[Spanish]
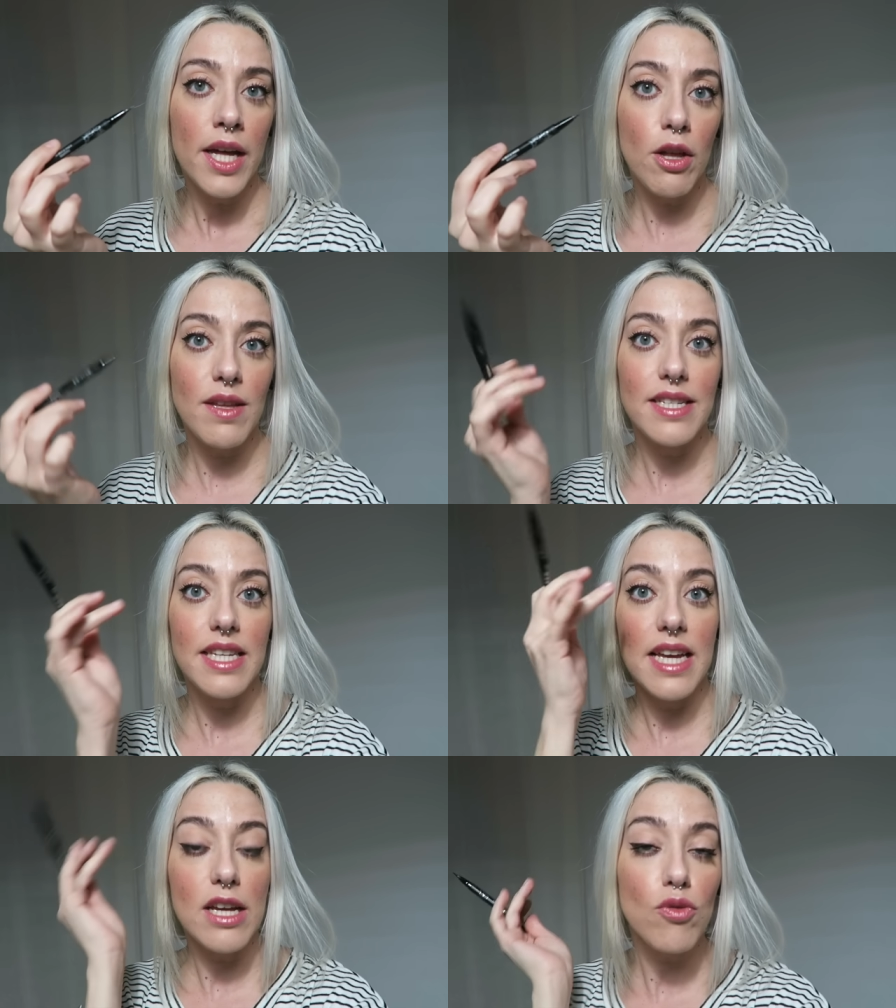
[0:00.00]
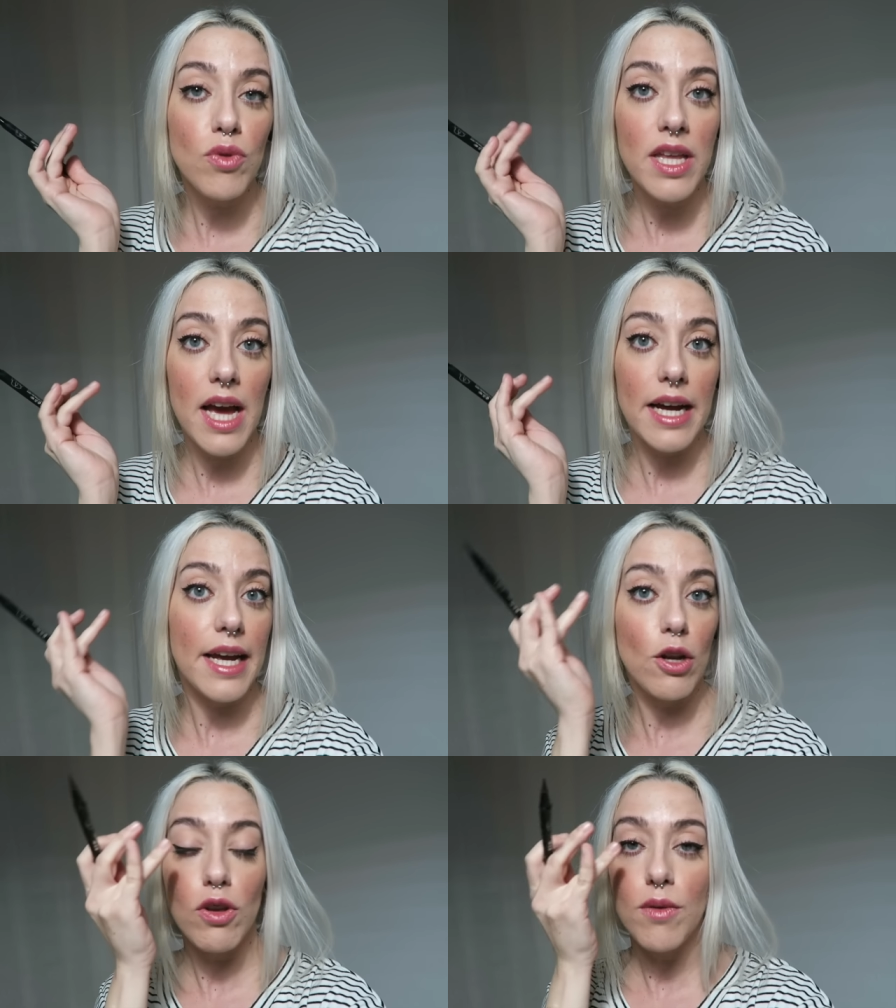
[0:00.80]
Entonces, si es un día
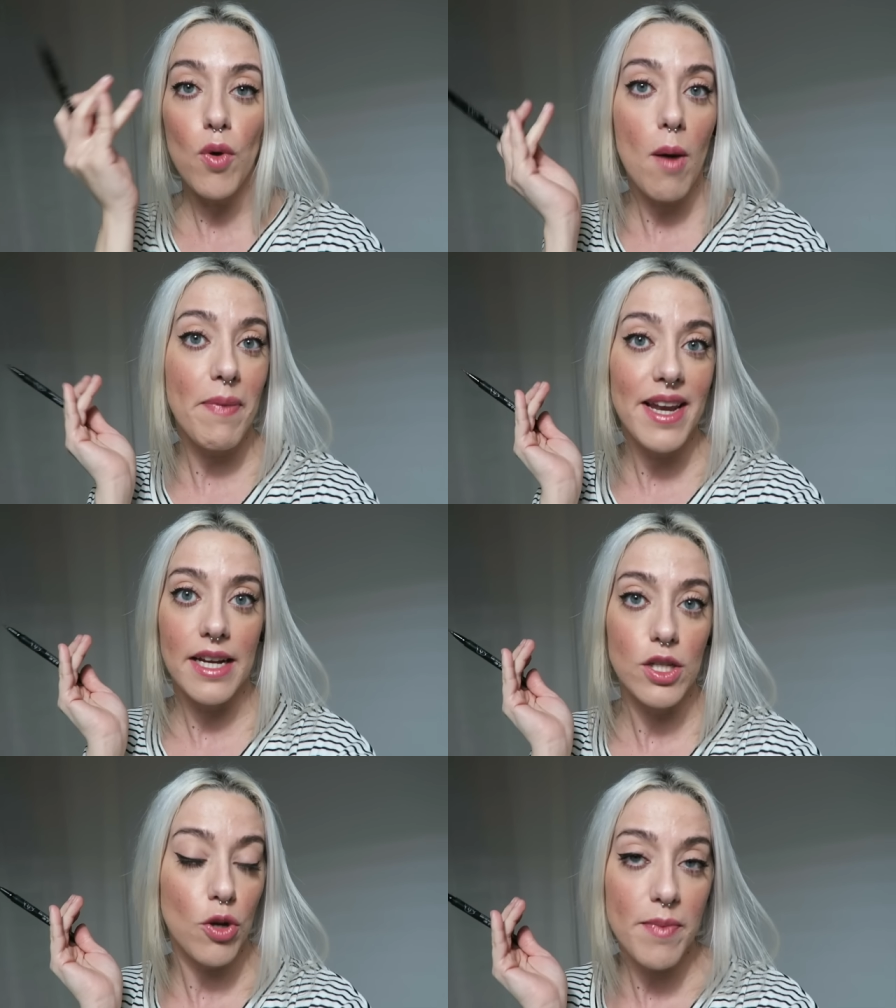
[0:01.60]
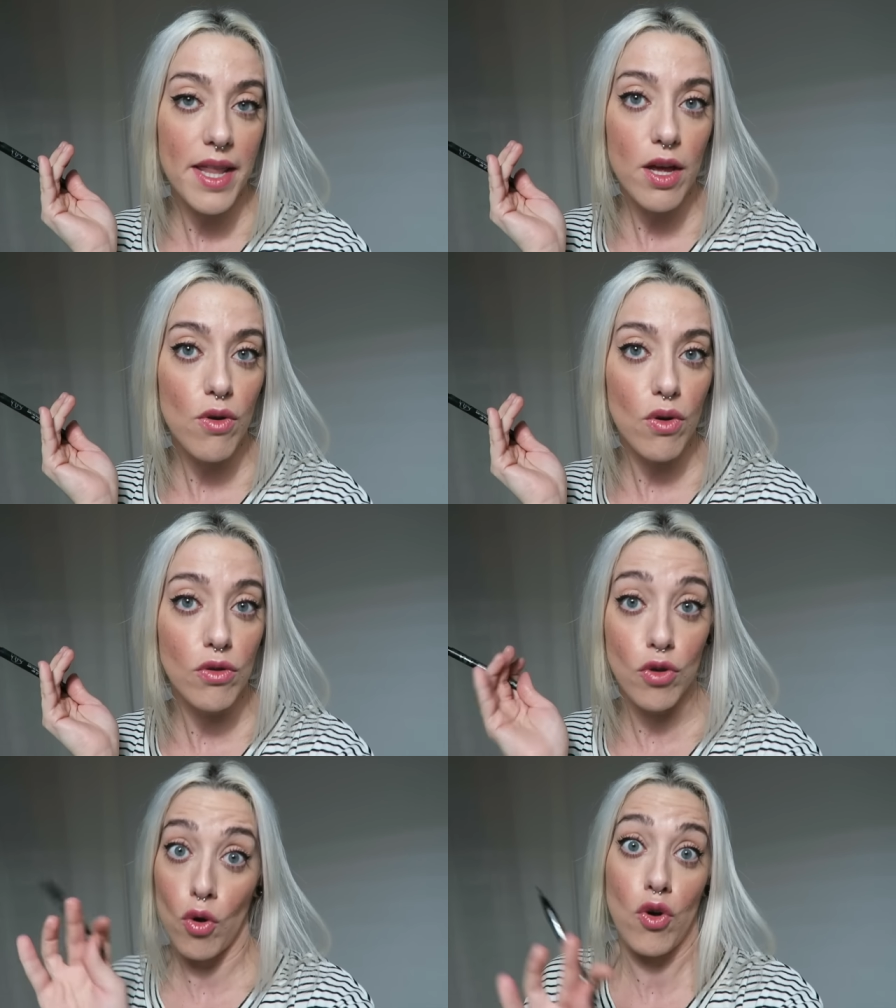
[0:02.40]
que no llevo apenas sombra de
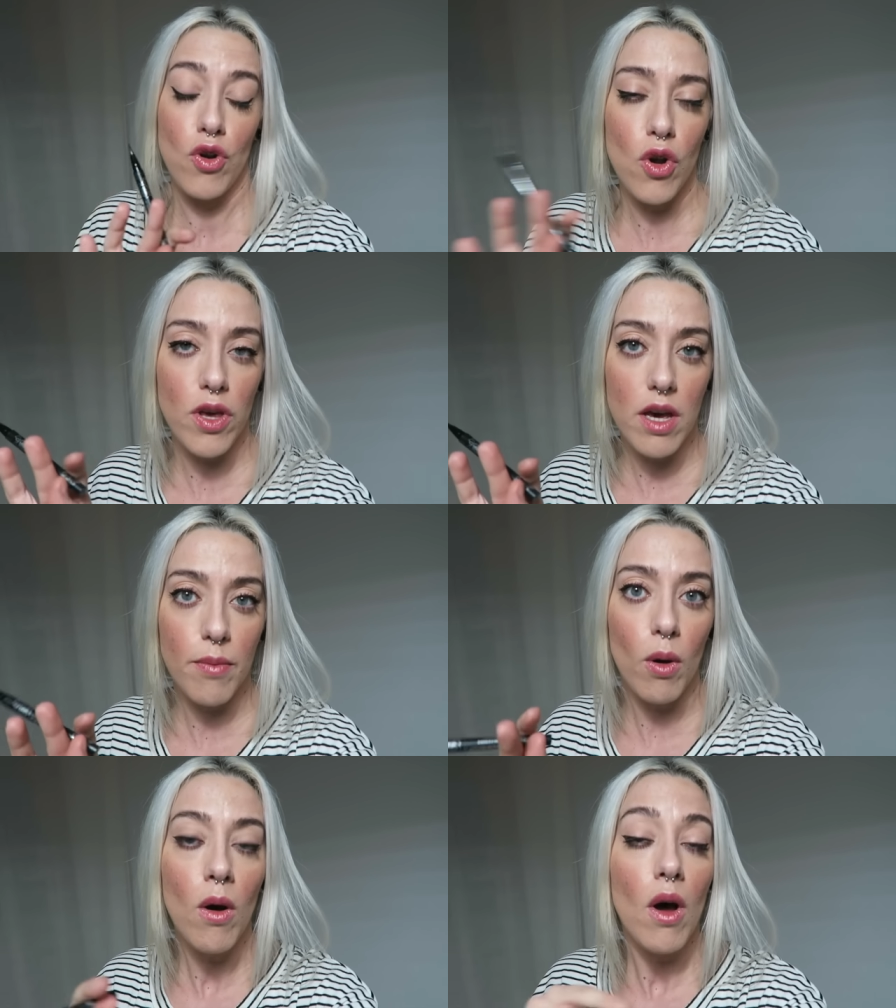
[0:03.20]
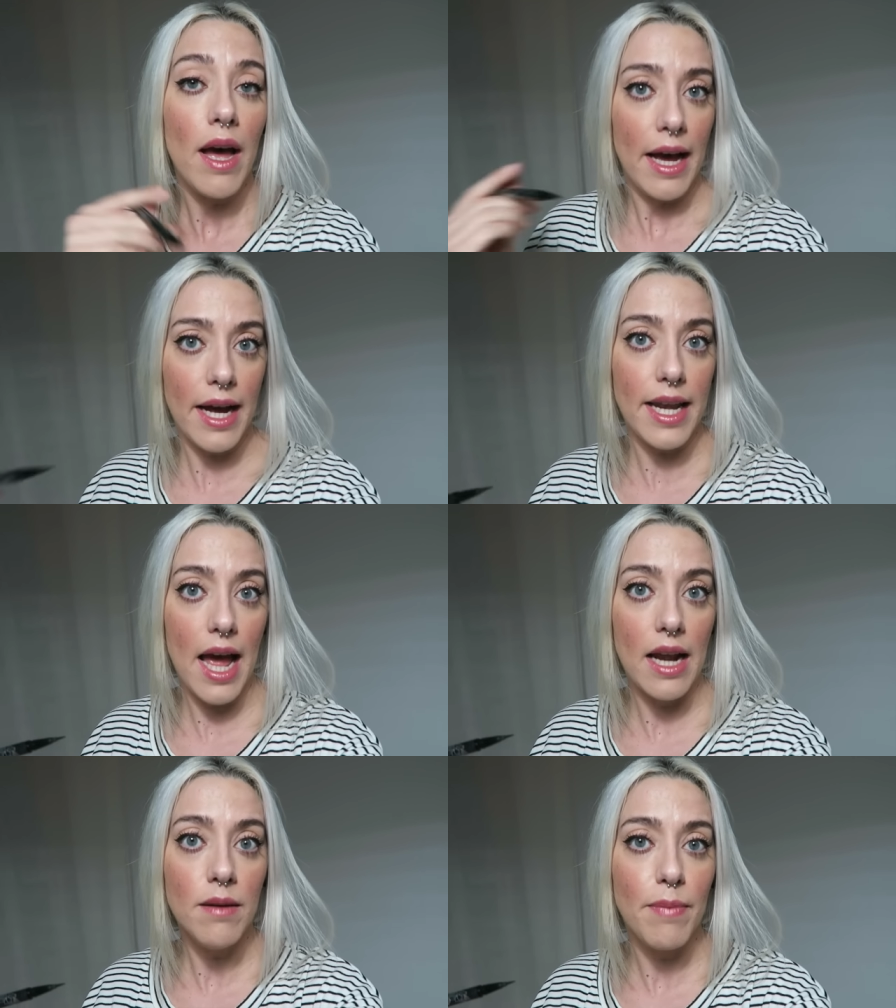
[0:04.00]
ojos o no llevo,
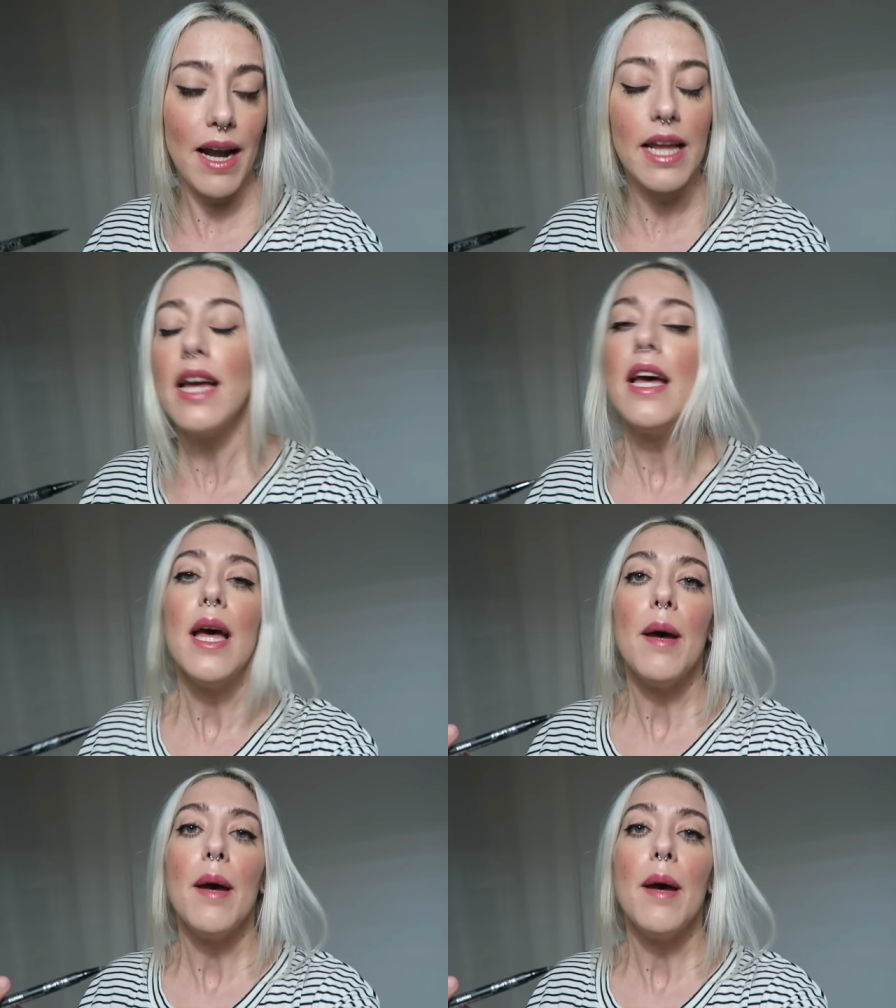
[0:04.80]
genial, ¿vale?